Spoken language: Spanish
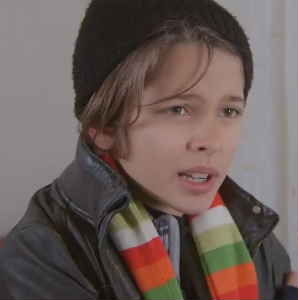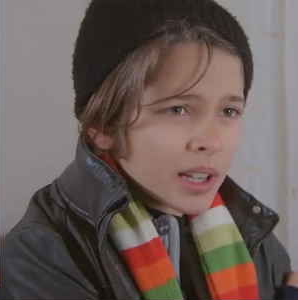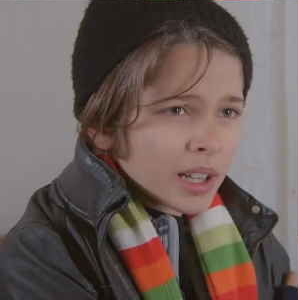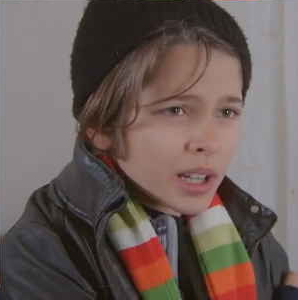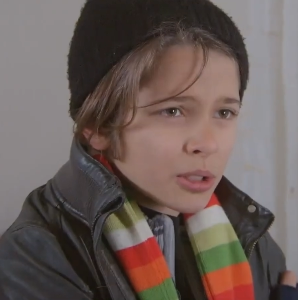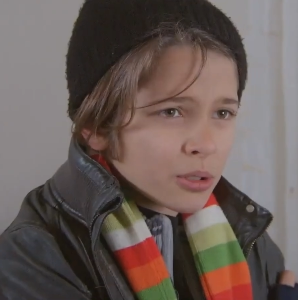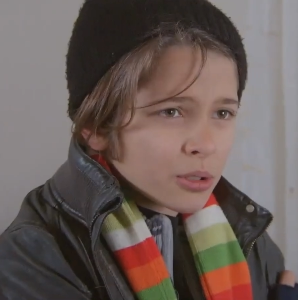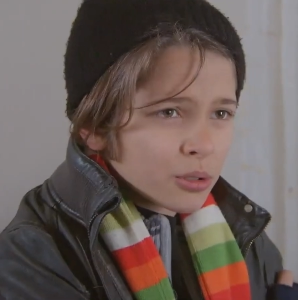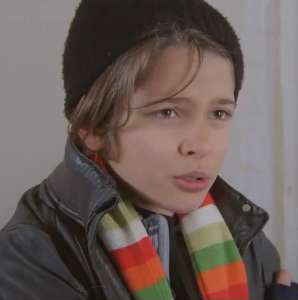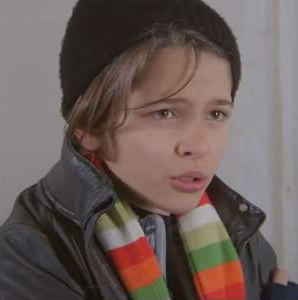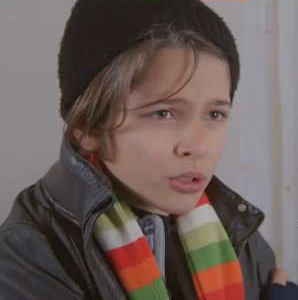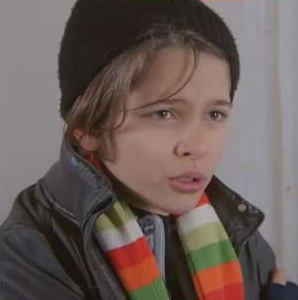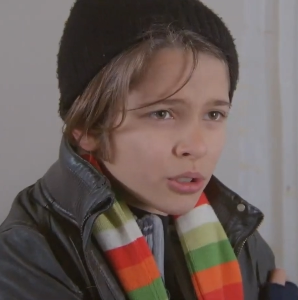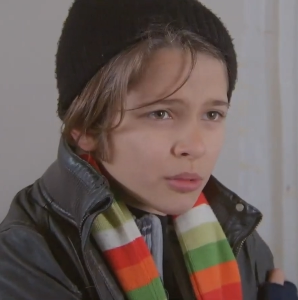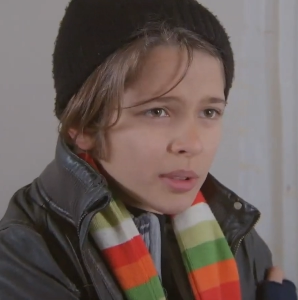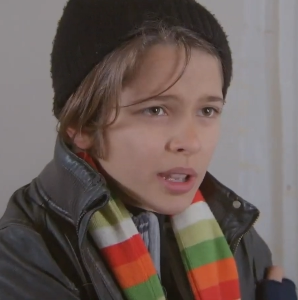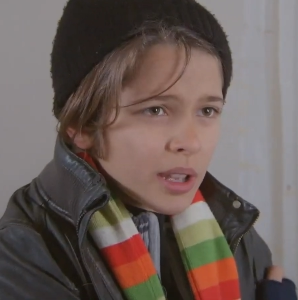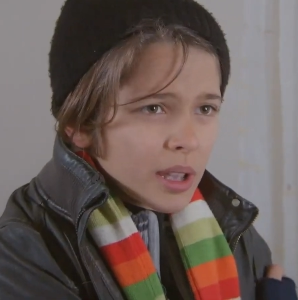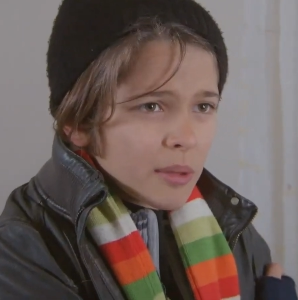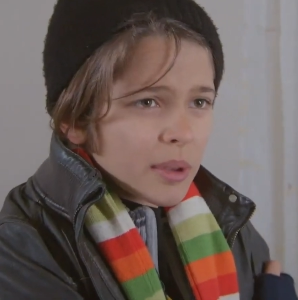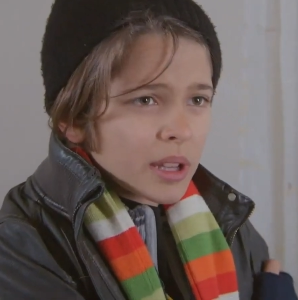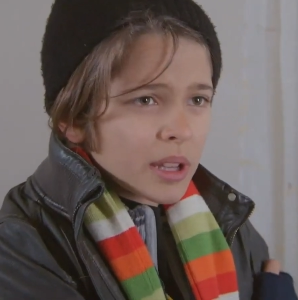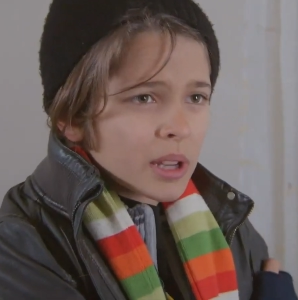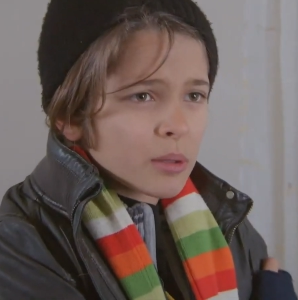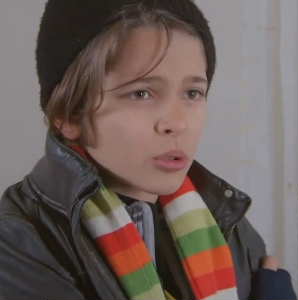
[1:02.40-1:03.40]
Será mejor que
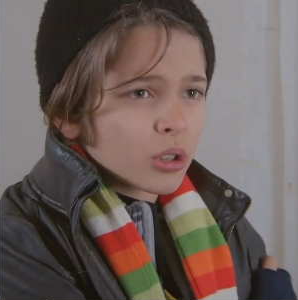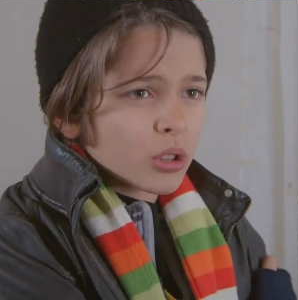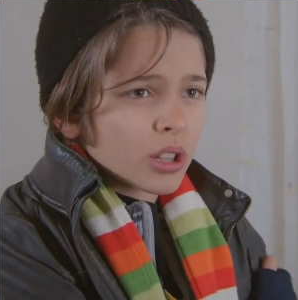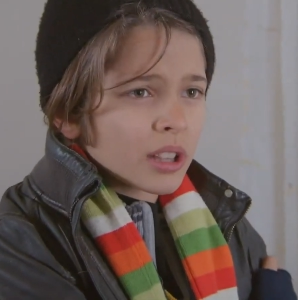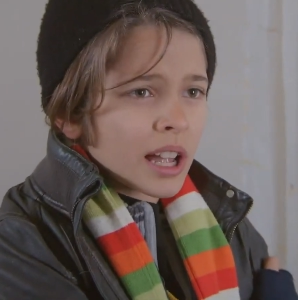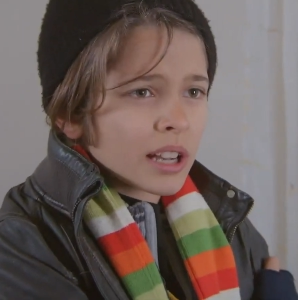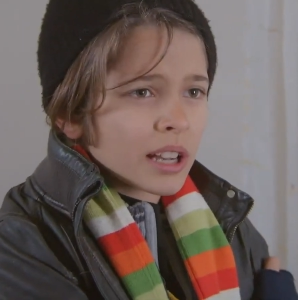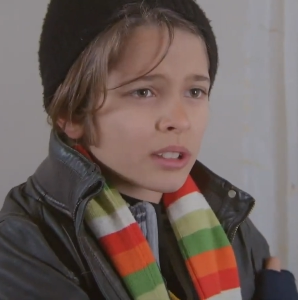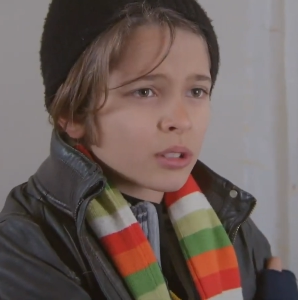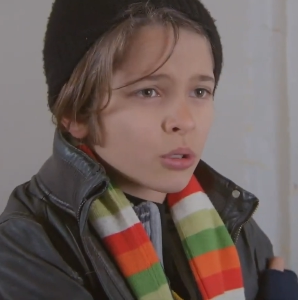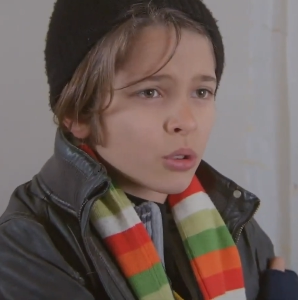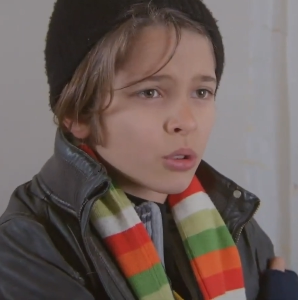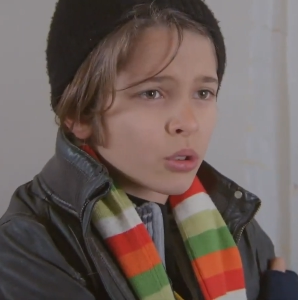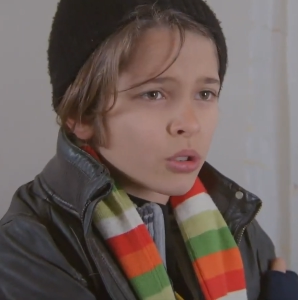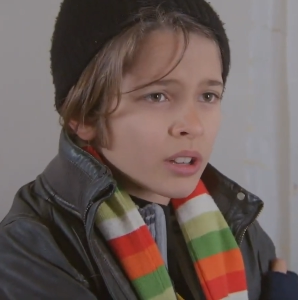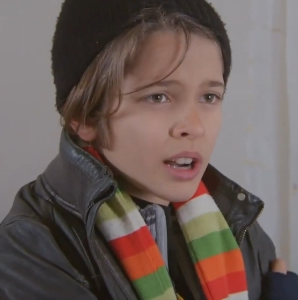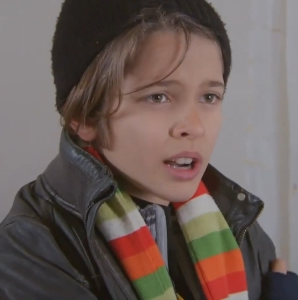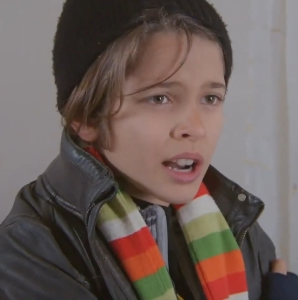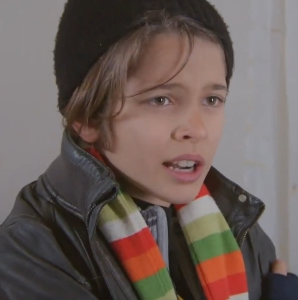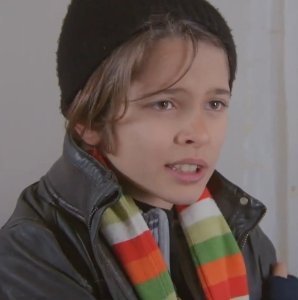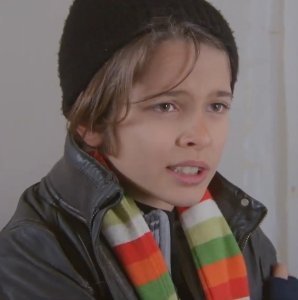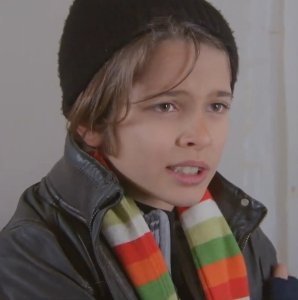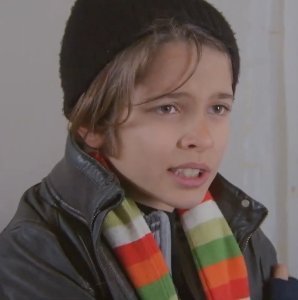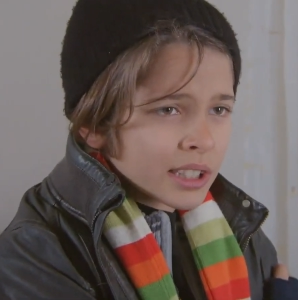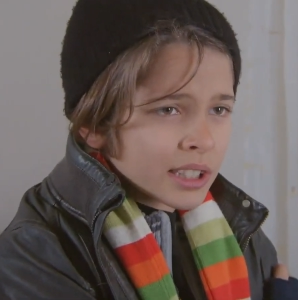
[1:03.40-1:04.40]
me vaya. Se molestará